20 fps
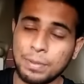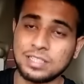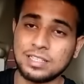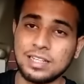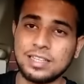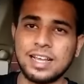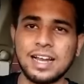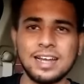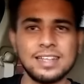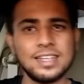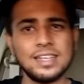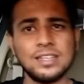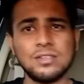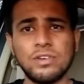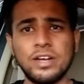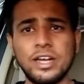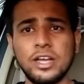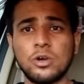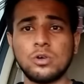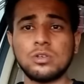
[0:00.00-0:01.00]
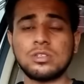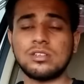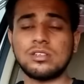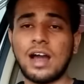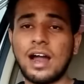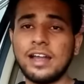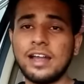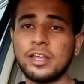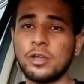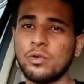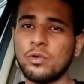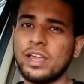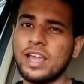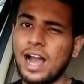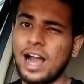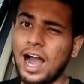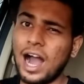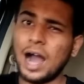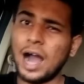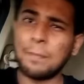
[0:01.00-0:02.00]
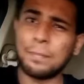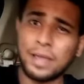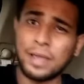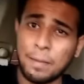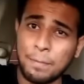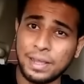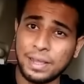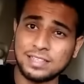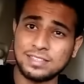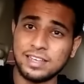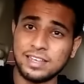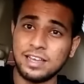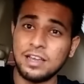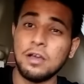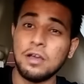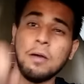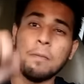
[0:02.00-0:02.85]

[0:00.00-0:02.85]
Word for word: पसंद करते हैं इस वीडियो को स्टार्ट क्योंकि आपके पैसे